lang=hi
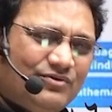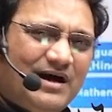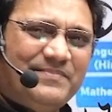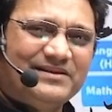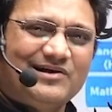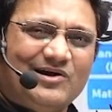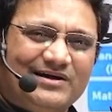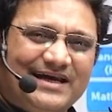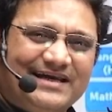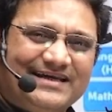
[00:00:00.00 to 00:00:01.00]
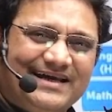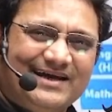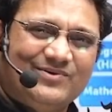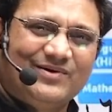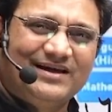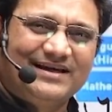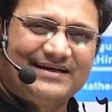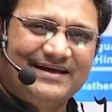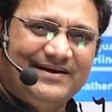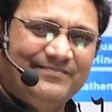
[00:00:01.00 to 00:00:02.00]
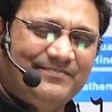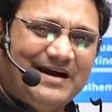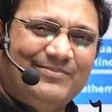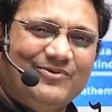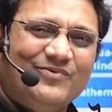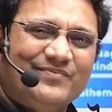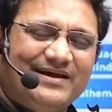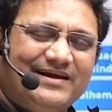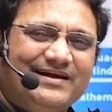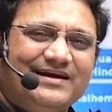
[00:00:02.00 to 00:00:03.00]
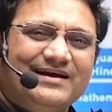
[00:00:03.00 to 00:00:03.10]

तो वहाँ पे थॉन्डाइक के कोहलर के पाब्लो के